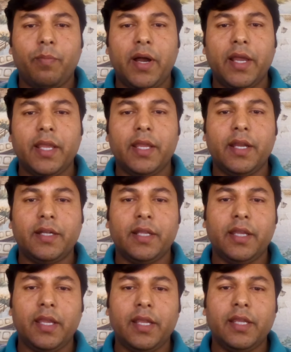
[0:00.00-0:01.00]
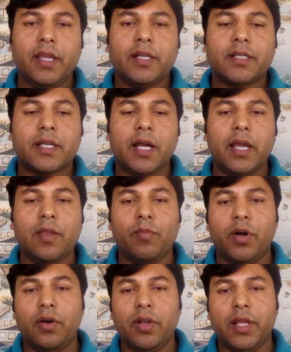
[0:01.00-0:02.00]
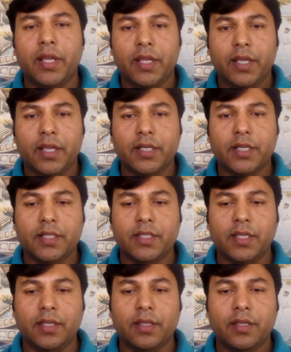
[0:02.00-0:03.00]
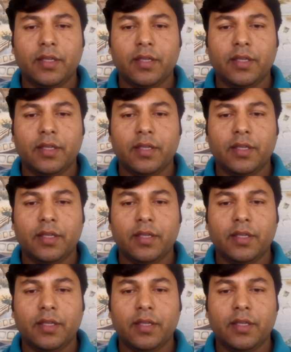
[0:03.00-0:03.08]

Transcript: পায়ে হেঁটে এই শাহী মহলে এসেছি